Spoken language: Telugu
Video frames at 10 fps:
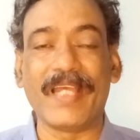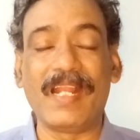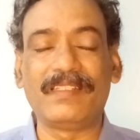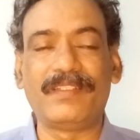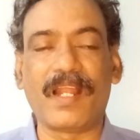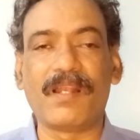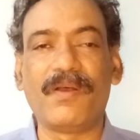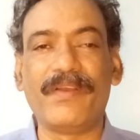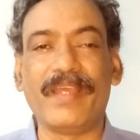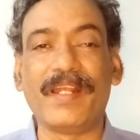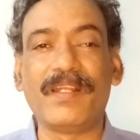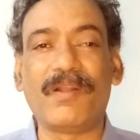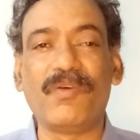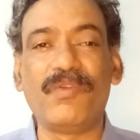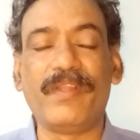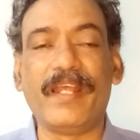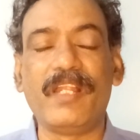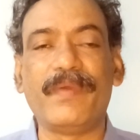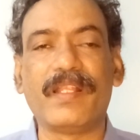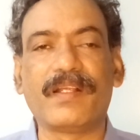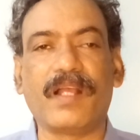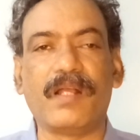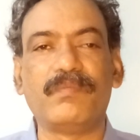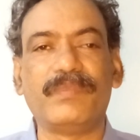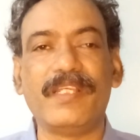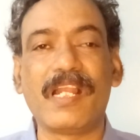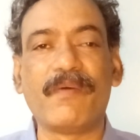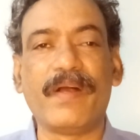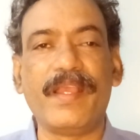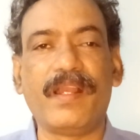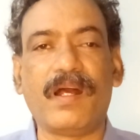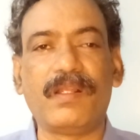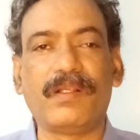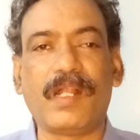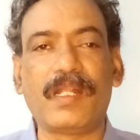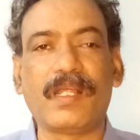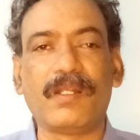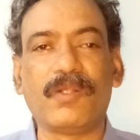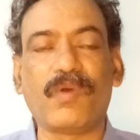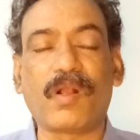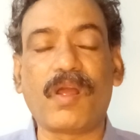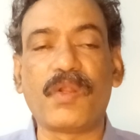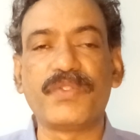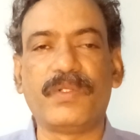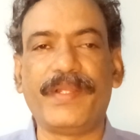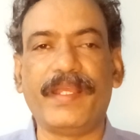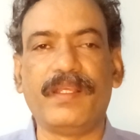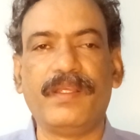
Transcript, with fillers: చరిత్రలో ఎన్నడూ లేని విధంగా ఇరవై నాలుగు గంటల్లో ఒక్కరోజులోనే